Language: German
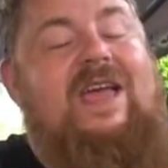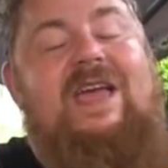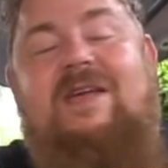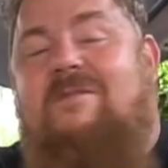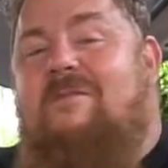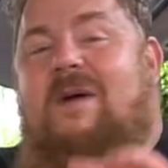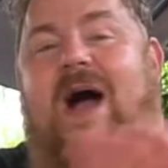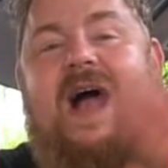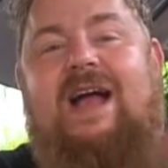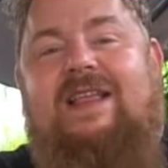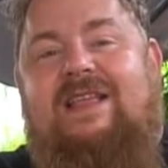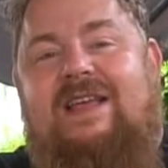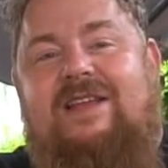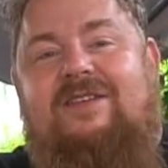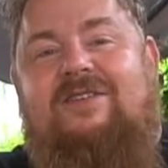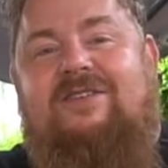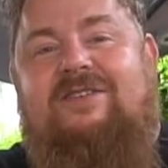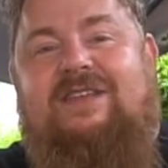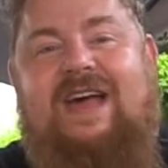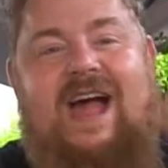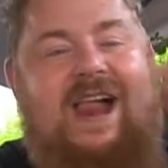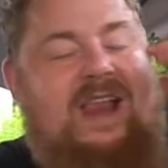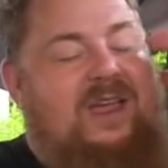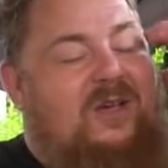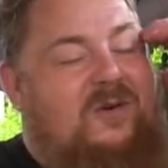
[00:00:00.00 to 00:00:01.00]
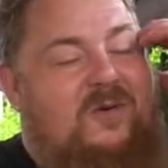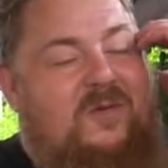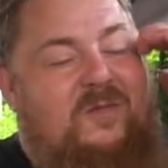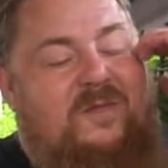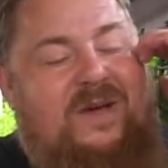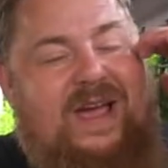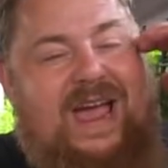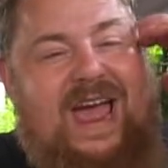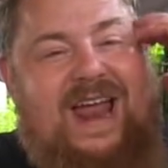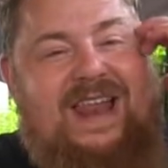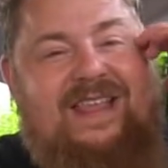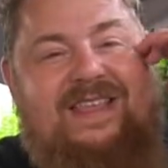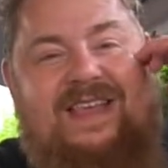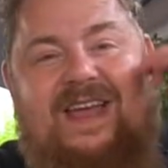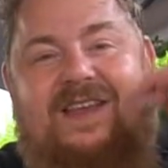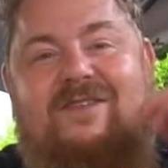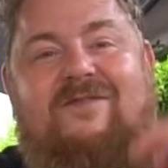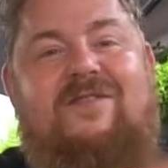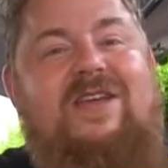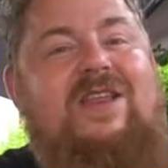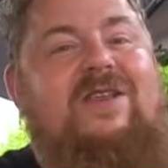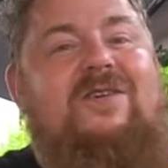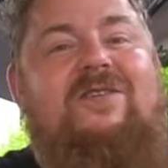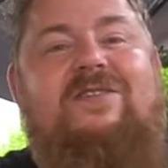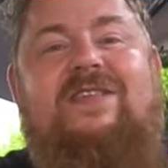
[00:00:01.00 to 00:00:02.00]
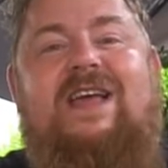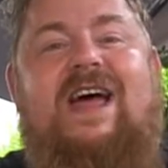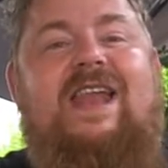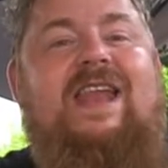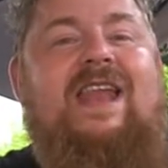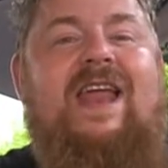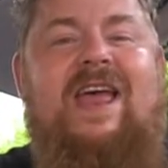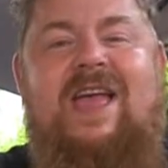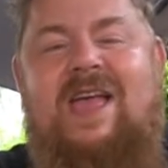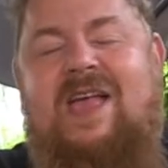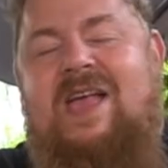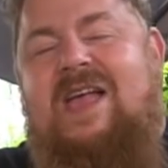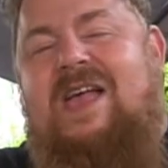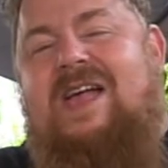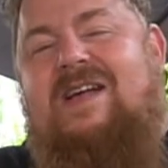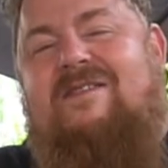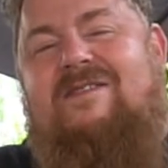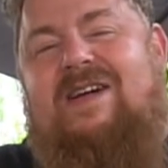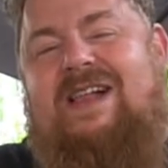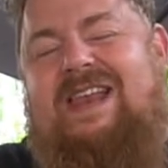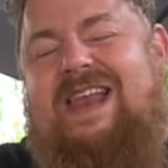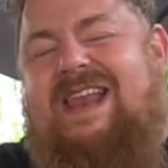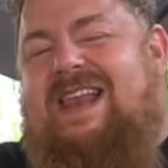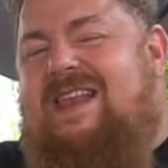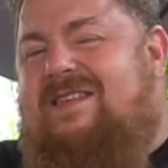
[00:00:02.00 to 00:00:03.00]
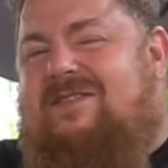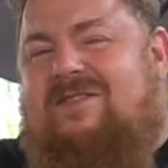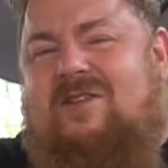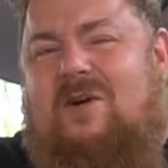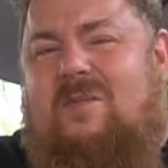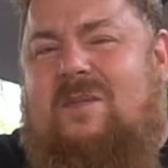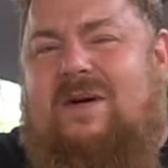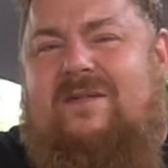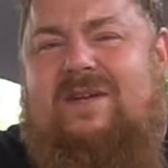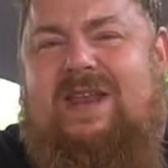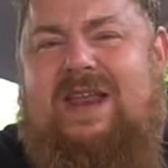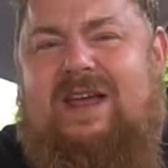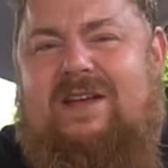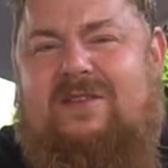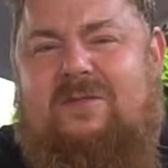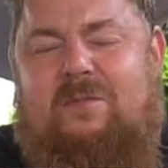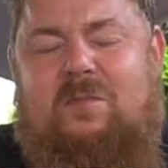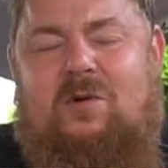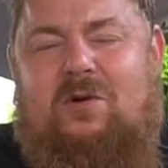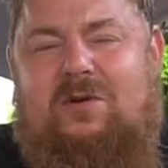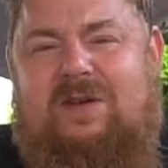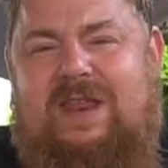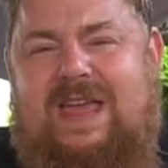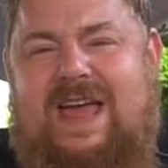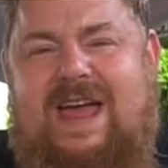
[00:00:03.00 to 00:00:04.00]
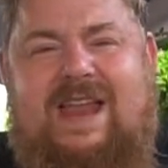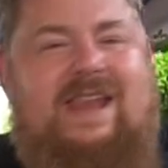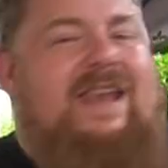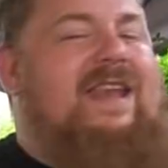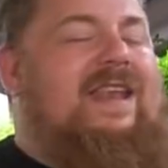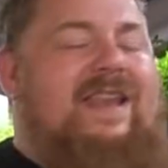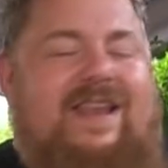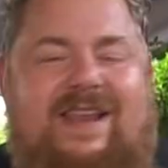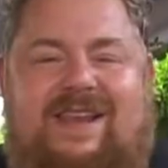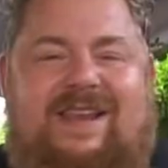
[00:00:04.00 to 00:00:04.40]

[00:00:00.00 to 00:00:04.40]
Ich mag den total. Ich gucke mir gerne seine Videos an, weil der lässt auch mal was explodieren.